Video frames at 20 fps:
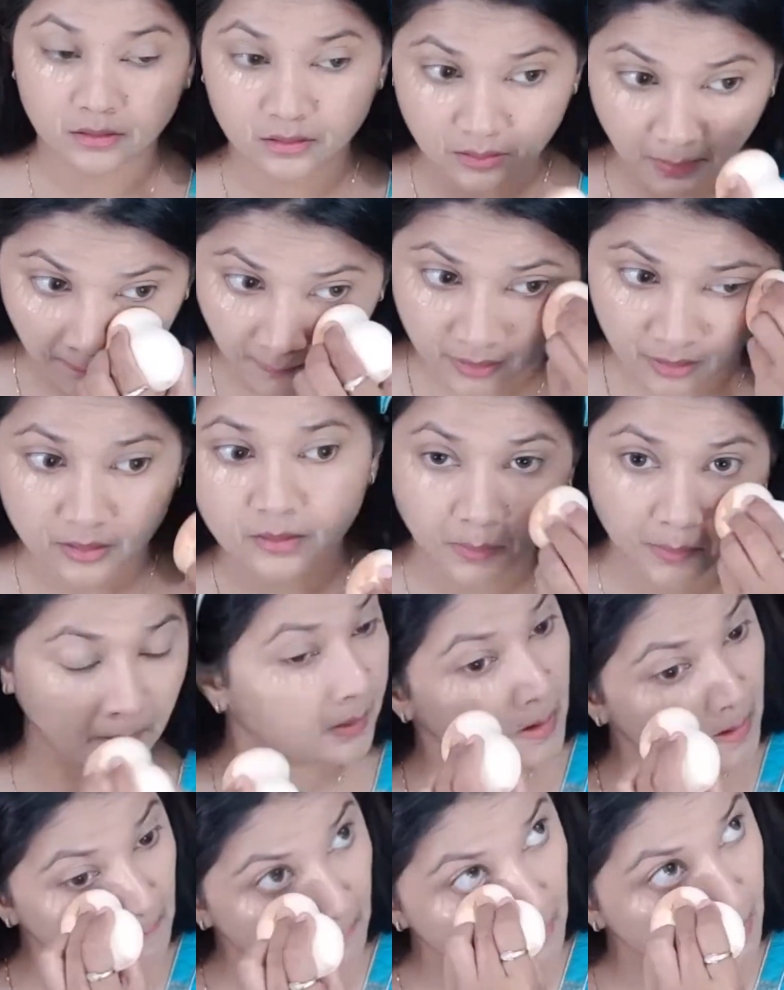तो
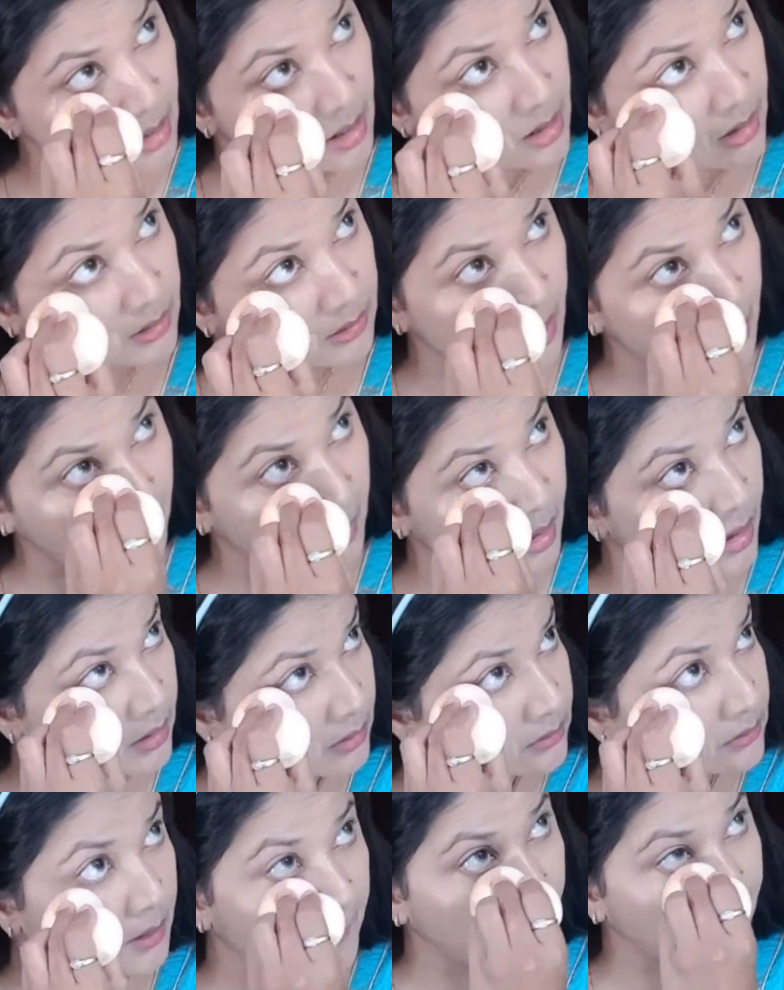कंसीलर लगाने के
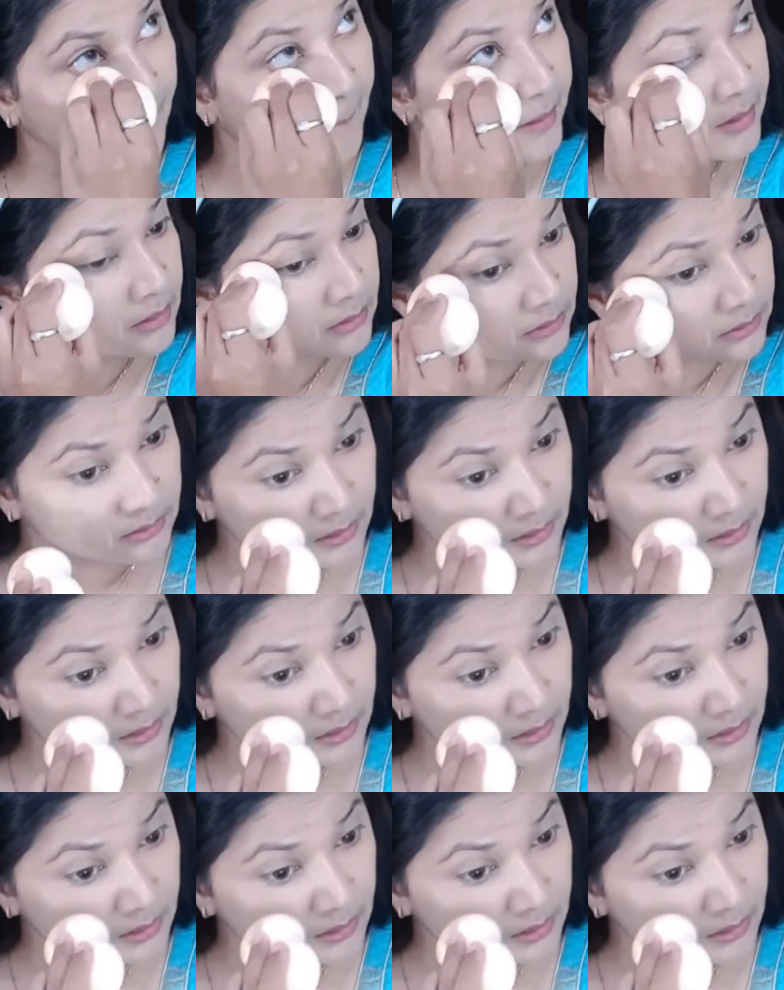बाद मैं वही